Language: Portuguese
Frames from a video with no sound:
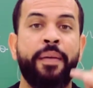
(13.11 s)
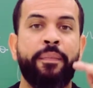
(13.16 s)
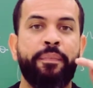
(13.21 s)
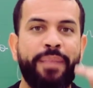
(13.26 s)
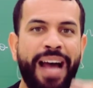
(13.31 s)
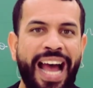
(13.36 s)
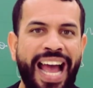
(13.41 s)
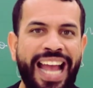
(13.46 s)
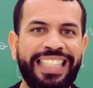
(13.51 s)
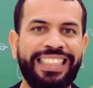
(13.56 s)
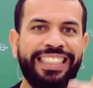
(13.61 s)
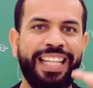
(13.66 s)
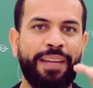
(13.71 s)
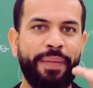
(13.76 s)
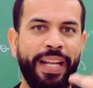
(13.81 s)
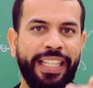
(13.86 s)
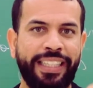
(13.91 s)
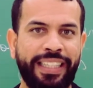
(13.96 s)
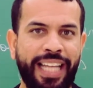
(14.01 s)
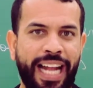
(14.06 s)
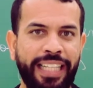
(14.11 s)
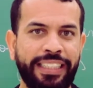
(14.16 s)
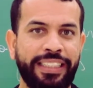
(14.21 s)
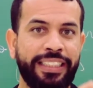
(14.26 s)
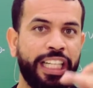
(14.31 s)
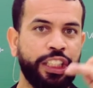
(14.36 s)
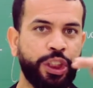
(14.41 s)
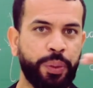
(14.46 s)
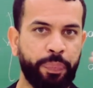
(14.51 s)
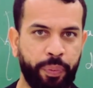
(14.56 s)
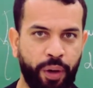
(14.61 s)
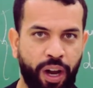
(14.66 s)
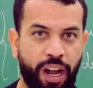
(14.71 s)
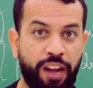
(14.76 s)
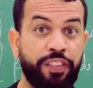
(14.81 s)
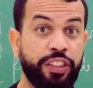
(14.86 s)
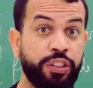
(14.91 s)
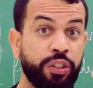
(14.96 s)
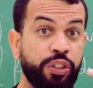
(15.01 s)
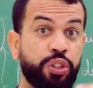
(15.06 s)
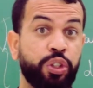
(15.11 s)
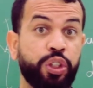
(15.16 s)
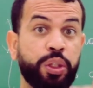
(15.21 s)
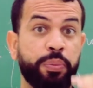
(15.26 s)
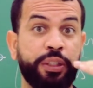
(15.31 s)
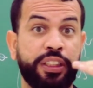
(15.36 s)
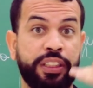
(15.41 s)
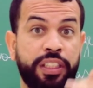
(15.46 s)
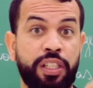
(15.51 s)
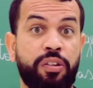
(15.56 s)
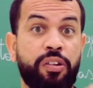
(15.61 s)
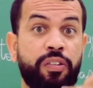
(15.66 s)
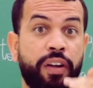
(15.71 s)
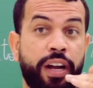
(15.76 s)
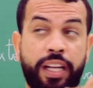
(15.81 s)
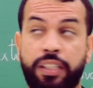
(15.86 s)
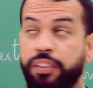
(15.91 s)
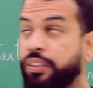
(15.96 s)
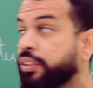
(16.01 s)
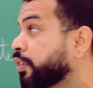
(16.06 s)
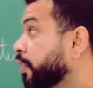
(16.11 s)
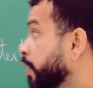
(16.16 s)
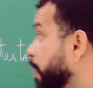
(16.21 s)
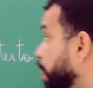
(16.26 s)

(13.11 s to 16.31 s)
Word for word: Mais da metade das provas nos últimos cinco anos